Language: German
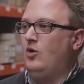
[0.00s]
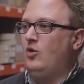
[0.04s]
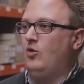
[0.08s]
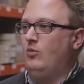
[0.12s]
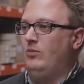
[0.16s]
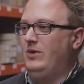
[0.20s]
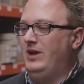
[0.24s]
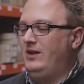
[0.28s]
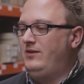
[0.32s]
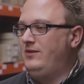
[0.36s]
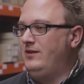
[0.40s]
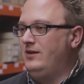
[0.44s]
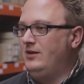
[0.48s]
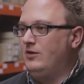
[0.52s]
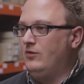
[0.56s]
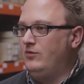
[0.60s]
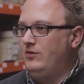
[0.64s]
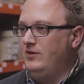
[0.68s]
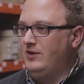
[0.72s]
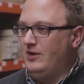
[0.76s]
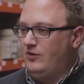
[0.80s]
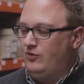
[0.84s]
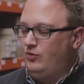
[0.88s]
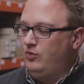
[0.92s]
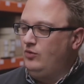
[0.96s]
um letztendlich auf
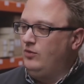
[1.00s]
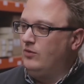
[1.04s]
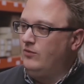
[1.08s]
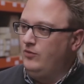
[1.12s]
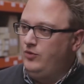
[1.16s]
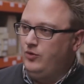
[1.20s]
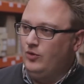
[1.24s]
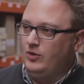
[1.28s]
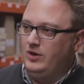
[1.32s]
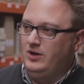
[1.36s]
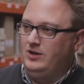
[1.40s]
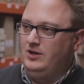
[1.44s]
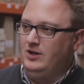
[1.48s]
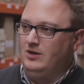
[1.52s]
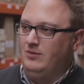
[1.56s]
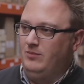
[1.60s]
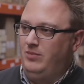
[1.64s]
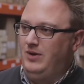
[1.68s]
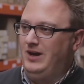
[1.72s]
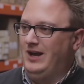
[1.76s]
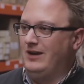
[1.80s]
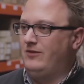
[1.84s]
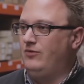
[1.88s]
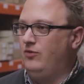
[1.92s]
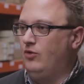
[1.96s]
dieser zukunftsorientierten
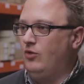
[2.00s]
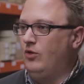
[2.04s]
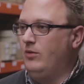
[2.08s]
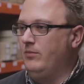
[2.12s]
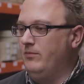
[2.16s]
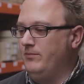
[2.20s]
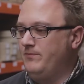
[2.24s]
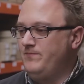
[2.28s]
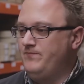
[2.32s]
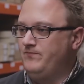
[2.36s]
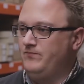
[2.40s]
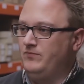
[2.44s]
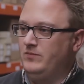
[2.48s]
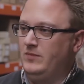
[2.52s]
Plattform